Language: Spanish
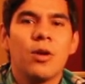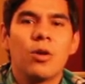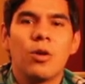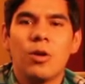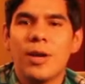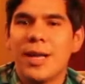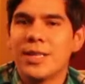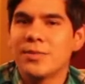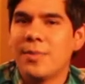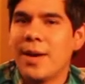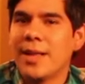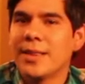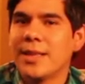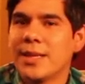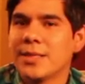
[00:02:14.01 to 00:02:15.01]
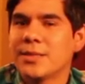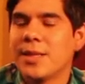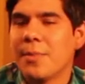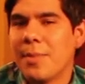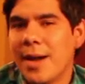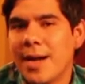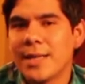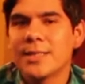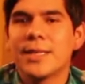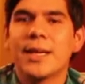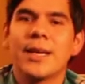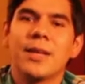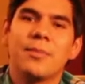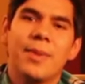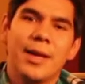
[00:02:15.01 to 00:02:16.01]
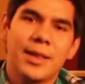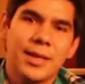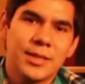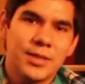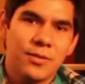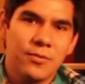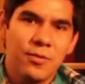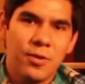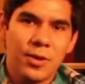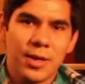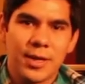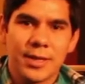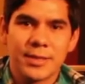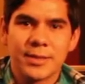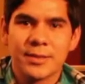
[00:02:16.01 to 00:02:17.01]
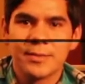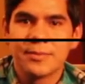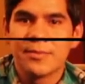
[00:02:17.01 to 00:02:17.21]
con las bandas de marcha, las bandas sinfónicas.